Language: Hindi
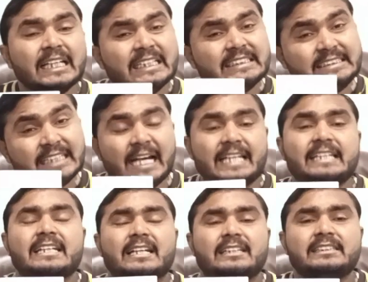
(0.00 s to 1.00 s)
जारी कर
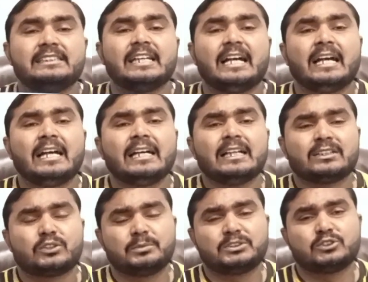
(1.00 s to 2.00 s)
दिया है तो
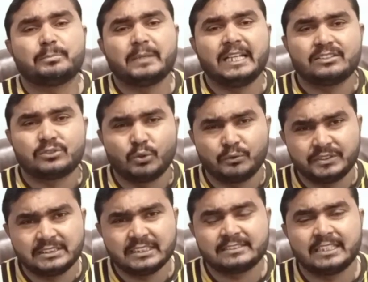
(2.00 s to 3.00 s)
बच्चों पहले सौ फीसद
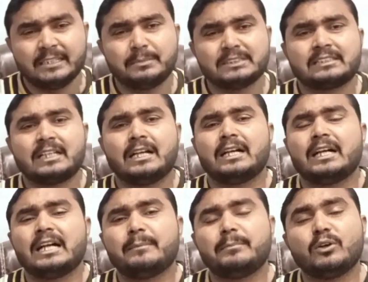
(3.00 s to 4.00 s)
सिलेबस था अब
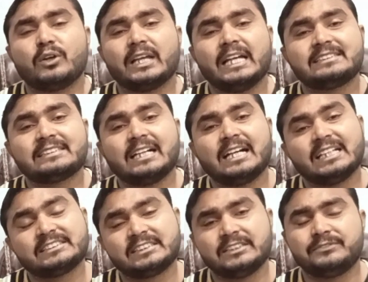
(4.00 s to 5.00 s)
हो गया इसका
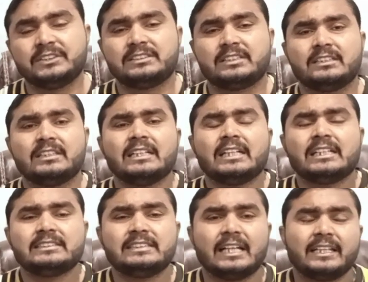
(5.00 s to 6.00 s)
अस्सी फ़ीसद
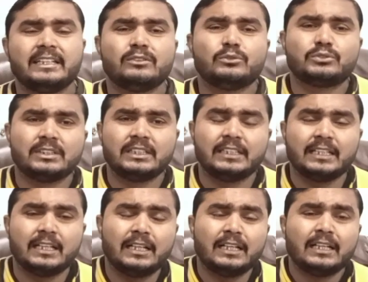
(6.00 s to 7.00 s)
यानी उसने ना
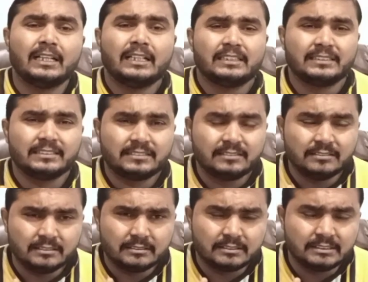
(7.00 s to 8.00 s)

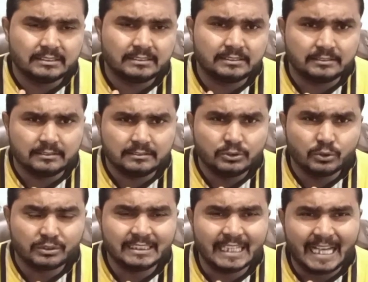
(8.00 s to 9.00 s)
जो सी
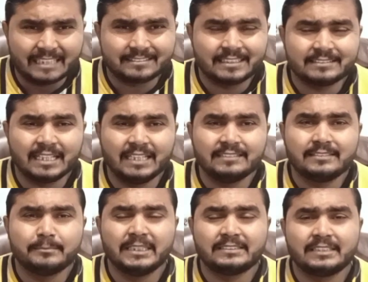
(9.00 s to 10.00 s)
एक्सरसाइज में
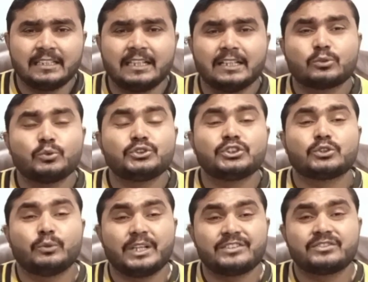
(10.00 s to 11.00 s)
से ना कुछ
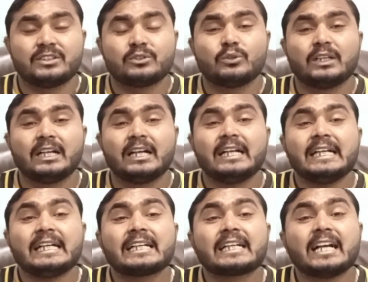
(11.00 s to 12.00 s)
क्वेश्चन को ना
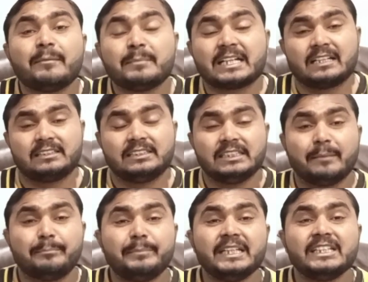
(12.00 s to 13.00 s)
कम कर दिया
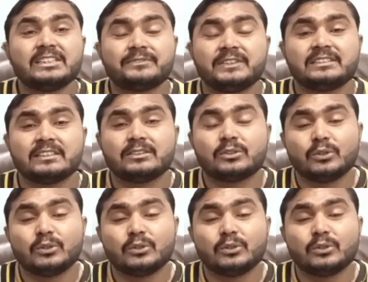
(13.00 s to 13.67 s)
बीस फीसद को